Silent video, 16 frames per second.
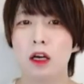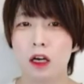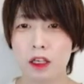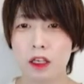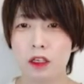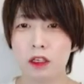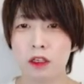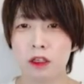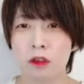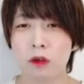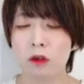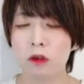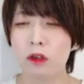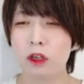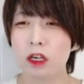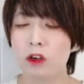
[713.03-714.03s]
はい。こ
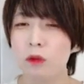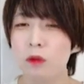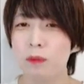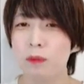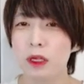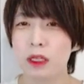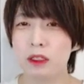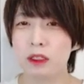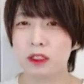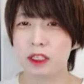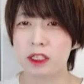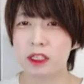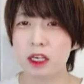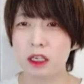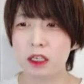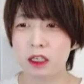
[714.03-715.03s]
こから本編なのです
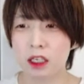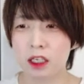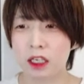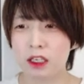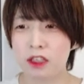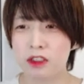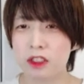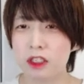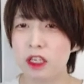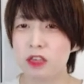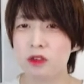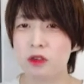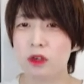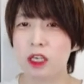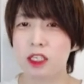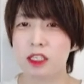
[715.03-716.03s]
が、背景について
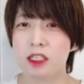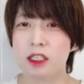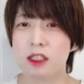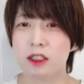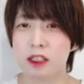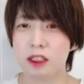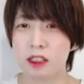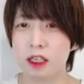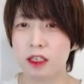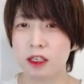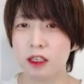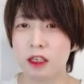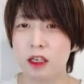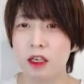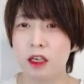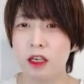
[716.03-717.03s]
紹介させてください。
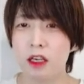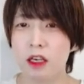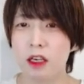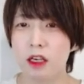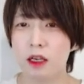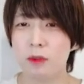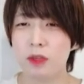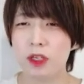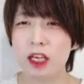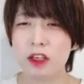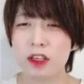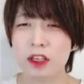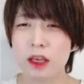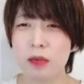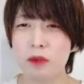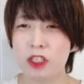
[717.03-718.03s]
えー、VR
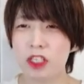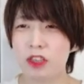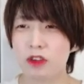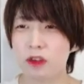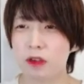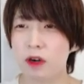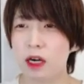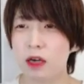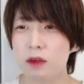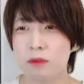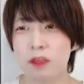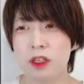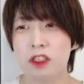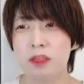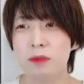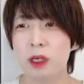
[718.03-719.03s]
ゲーム市場では
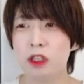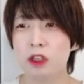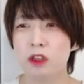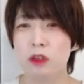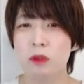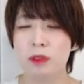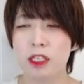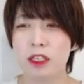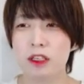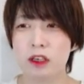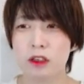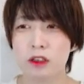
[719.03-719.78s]
マルチプラットフォーム戦